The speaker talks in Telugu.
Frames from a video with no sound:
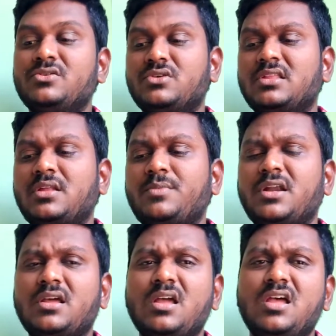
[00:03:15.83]
సో
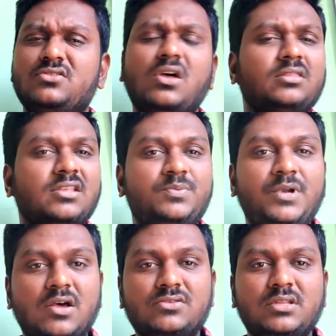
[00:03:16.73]
అదనమాట సో అంత
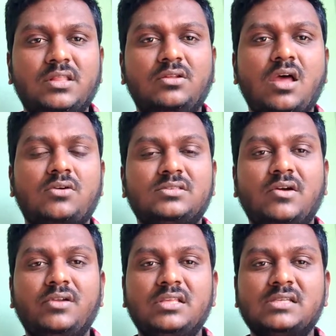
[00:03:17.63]
స్పీడ్ అవసరం లేదు నాకు
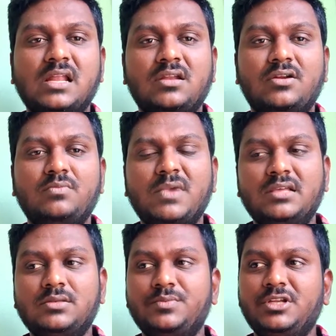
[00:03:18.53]
సెవెంటీ చాలా ఉన్నాడు
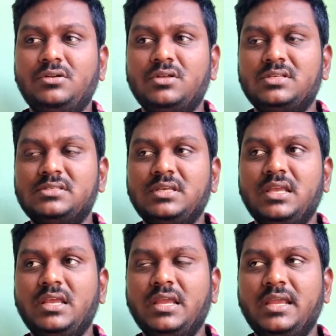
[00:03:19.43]
మ్యాక్సిమం దీంట్లో వచ్చేసి
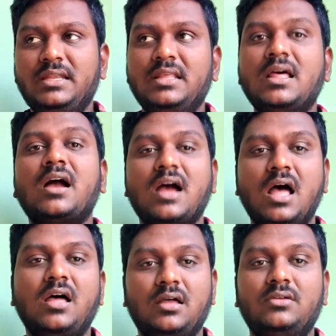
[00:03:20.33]
ఎయిటీ దాకా
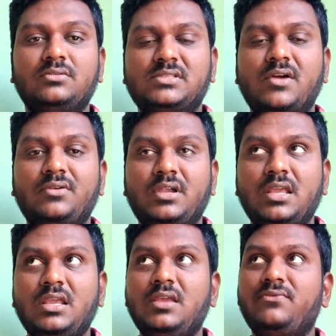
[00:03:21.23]

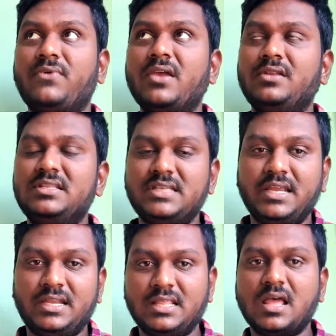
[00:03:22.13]
సెవెంటీ ఫైవ్ నుంచి
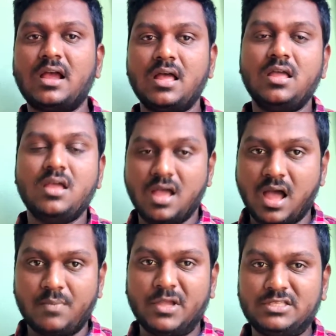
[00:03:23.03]
ఎయిటీ దాకా
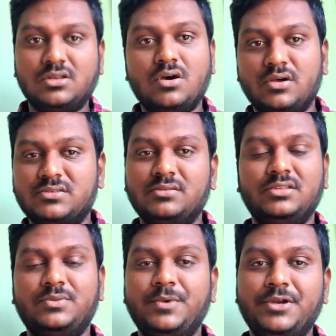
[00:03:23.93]
ఆ మధ్యలో
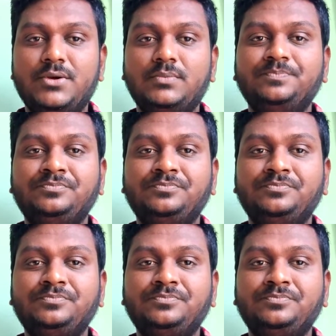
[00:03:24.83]
వస్తుంది స్పీడు